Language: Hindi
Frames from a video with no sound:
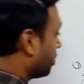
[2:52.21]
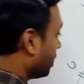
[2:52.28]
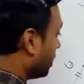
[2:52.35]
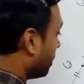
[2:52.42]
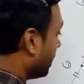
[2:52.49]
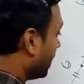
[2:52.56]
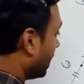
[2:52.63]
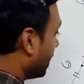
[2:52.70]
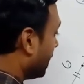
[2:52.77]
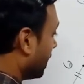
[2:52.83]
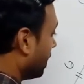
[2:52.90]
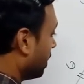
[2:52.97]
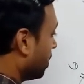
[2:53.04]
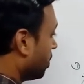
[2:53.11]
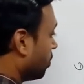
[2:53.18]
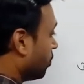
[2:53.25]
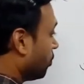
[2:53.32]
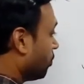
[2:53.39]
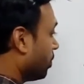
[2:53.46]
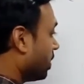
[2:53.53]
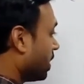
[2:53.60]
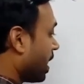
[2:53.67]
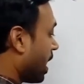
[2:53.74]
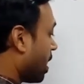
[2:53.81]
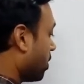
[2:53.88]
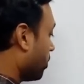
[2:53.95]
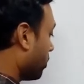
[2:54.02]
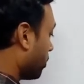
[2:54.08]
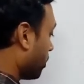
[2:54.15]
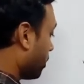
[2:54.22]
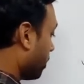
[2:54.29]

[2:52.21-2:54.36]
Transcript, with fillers: सिमिलरली वी हैव